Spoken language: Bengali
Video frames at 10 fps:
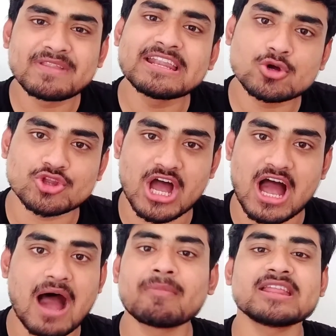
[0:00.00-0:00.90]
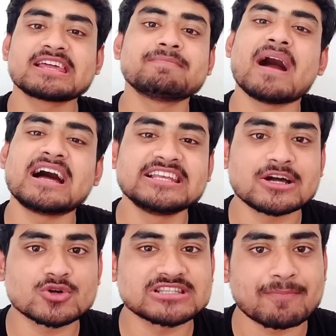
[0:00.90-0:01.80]
আপনারই কথা আমরা নাকি
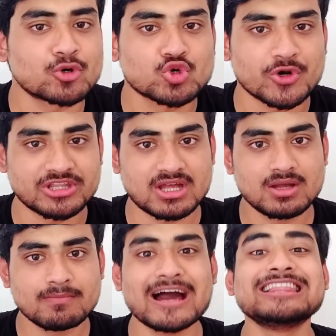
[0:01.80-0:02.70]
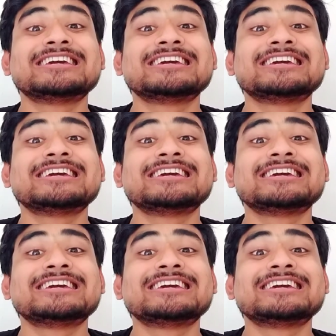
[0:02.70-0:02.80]
বাঙালি কাউকে সাপোর্ট করি না